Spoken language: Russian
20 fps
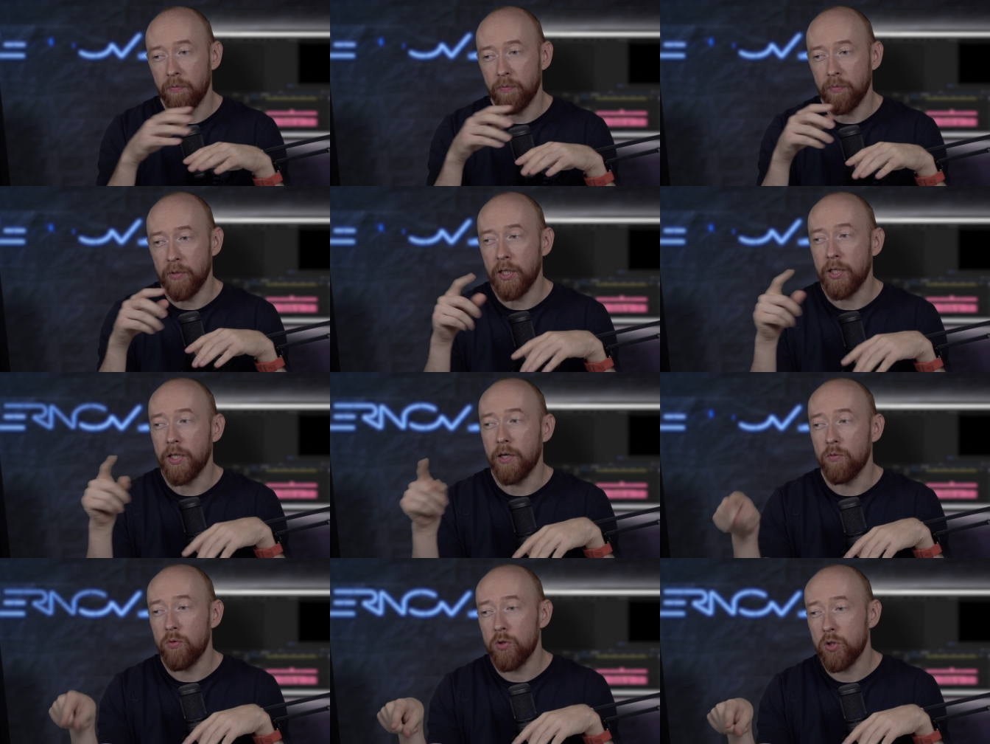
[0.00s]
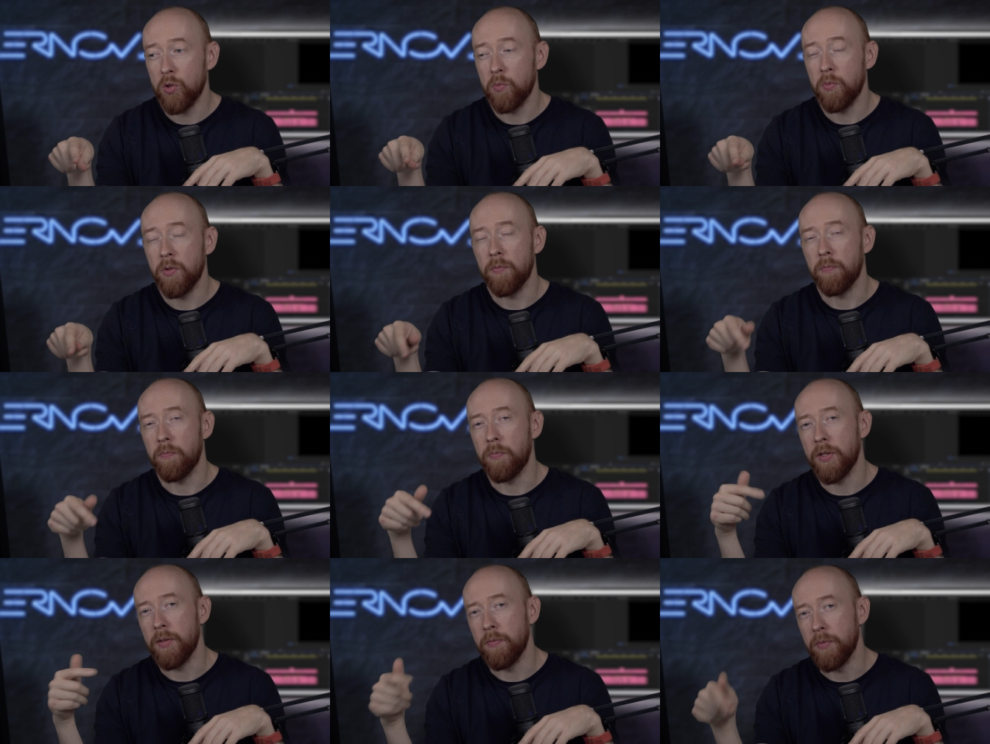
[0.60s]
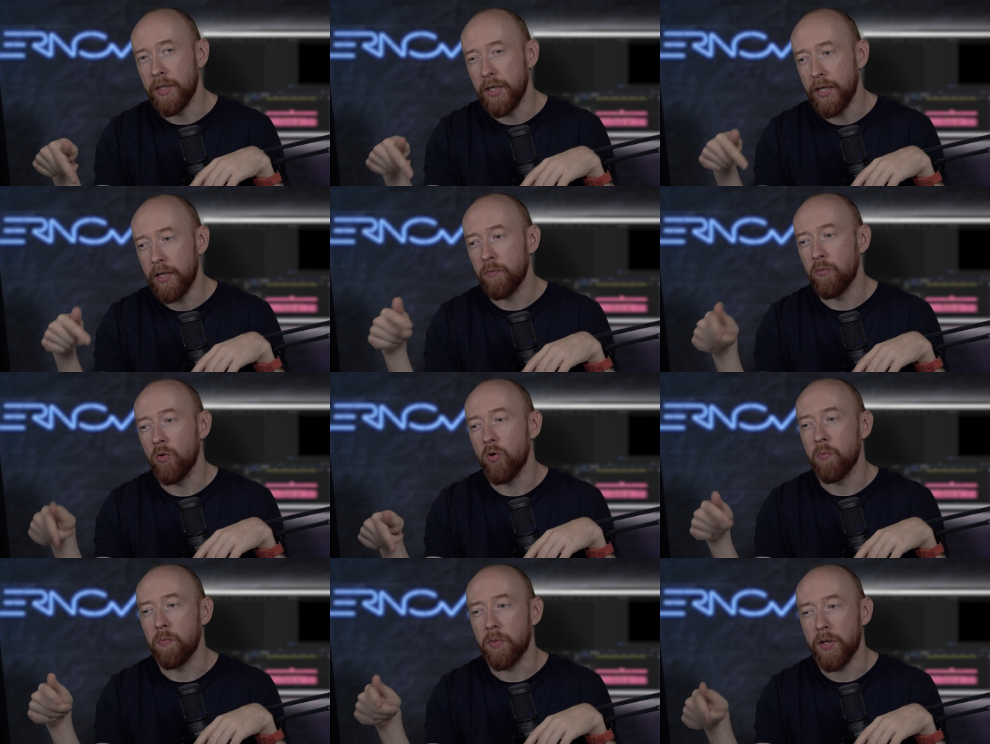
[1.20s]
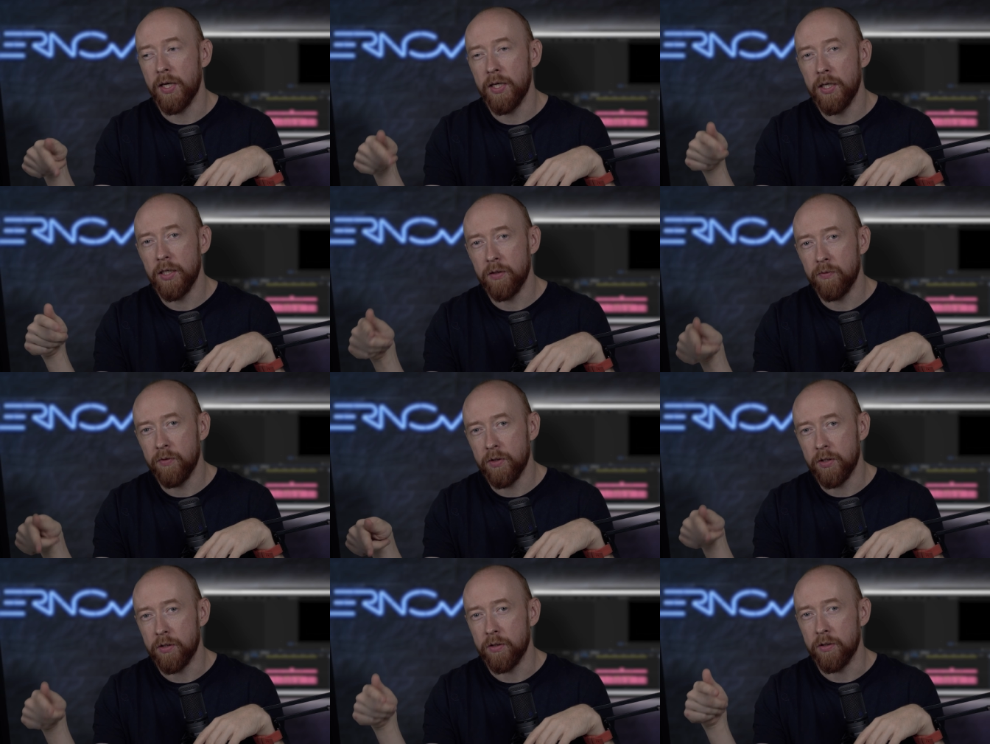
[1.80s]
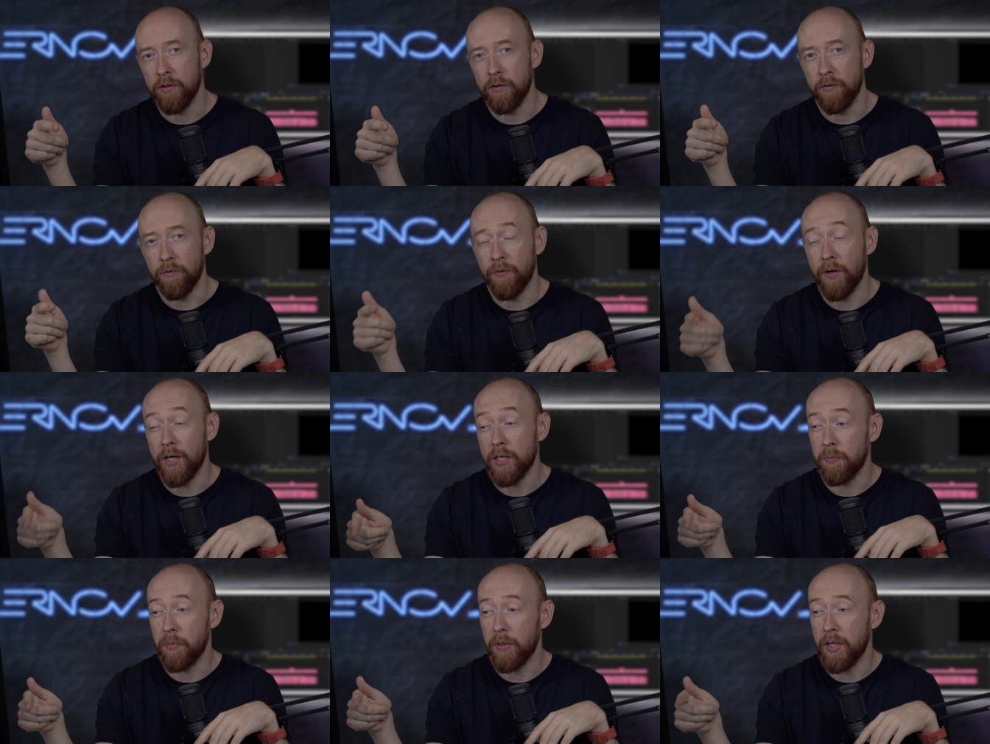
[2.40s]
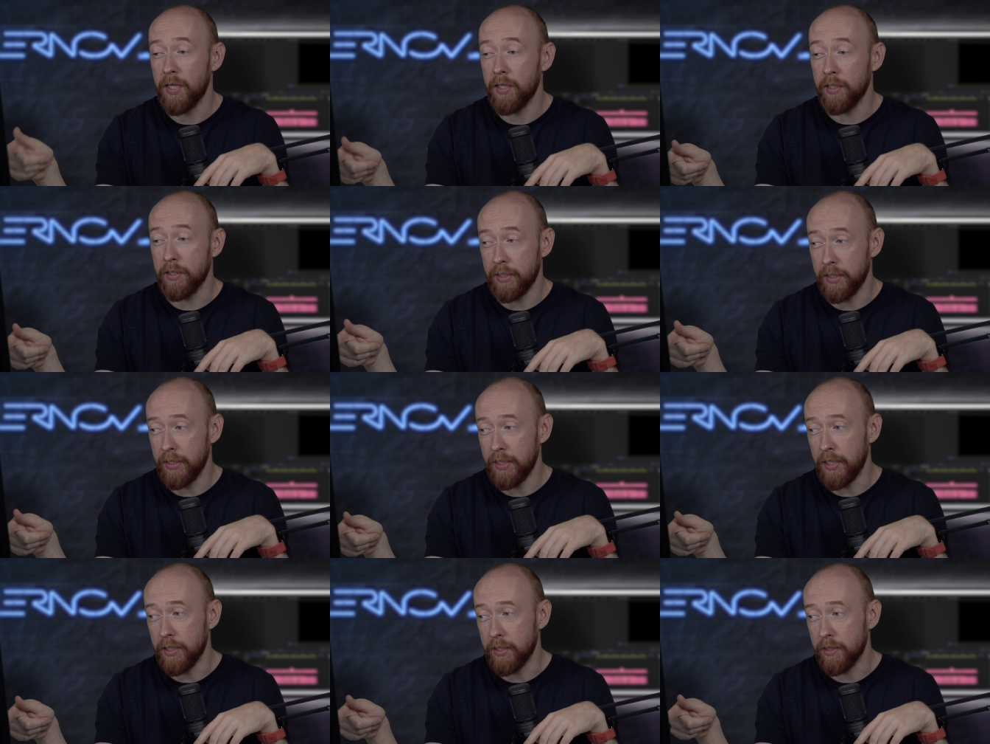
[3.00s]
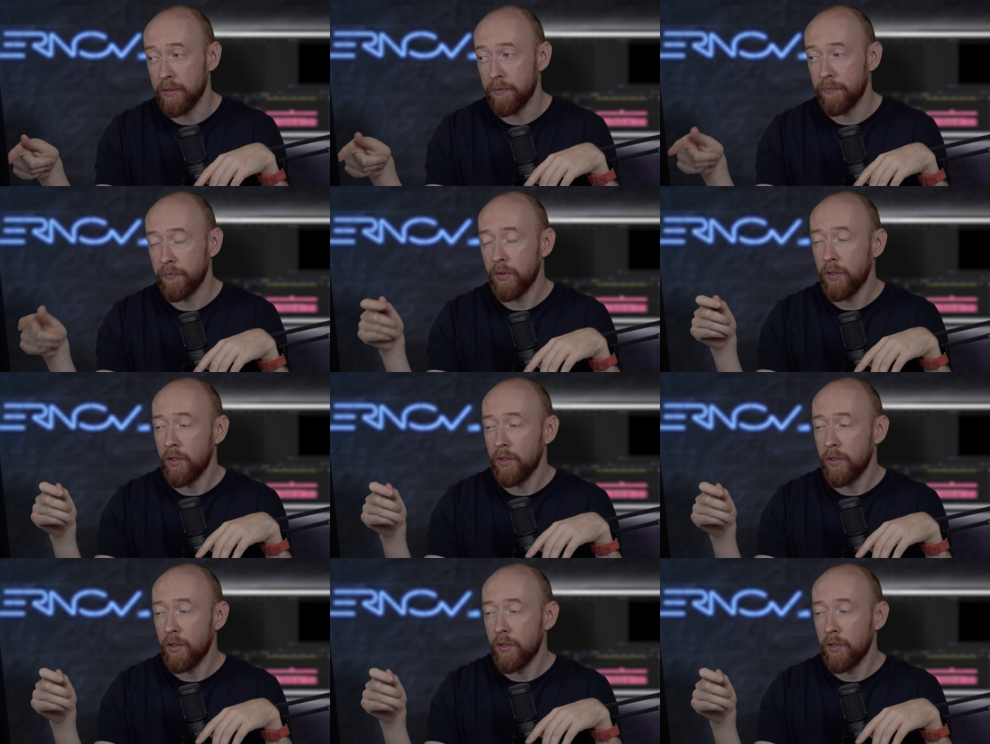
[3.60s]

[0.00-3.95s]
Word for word: для того, чтобы премьер мог проигрывать ваш проект здесь.